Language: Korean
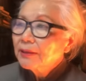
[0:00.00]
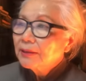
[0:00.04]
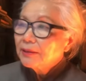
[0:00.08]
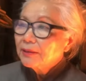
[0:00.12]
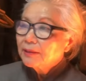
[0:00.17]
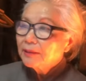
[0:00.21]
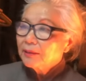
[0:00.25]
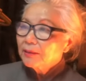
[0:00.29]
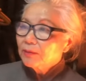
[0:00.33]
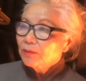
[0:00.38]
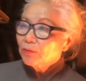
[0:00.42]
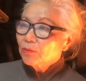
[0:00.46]

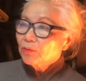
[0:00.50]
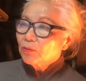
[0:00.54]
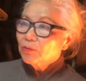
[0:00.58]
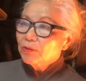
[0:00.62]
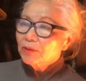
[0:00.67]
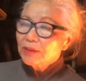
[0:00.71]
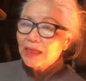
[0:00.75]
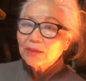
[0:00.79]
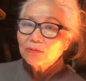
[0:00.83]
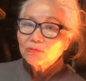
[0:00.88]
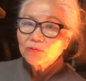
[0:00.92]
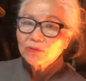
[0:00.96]
에,
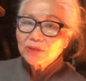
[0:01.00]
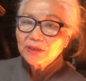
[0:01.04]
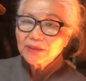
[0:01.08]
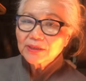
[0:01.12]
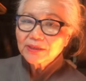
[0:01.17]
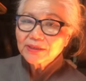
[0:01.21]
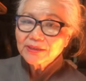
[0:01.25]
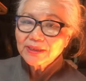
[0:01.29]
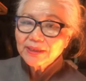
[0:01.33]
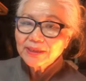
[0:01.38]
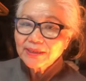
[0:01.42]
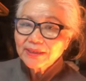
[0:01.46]
오늘
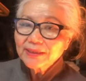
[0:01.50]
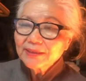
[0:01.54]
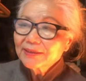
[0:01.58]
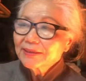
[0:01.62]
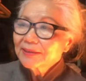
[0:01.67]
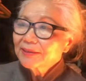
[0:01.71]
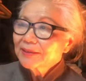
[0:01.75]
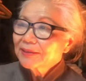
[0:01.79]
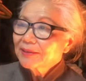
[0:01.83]
한국경제